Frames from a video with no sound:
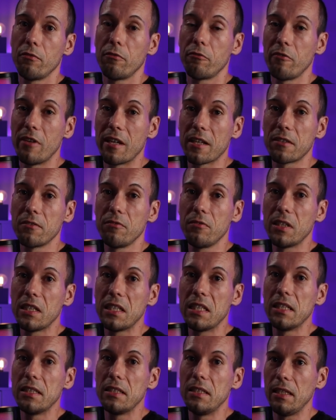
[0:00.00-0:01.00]
werden wir
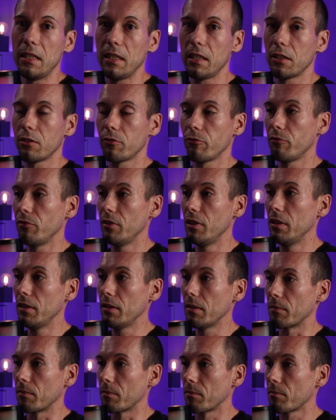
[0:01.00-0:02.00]
hier nicht
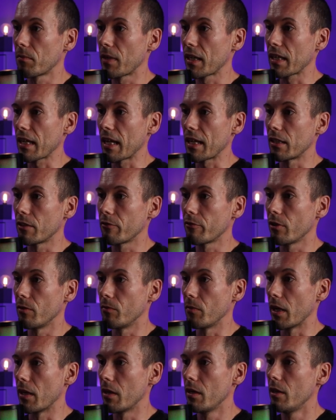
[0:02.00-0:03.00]
finden bei keiner
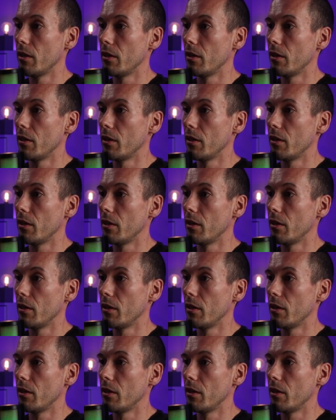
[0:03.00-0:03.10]
Firmware.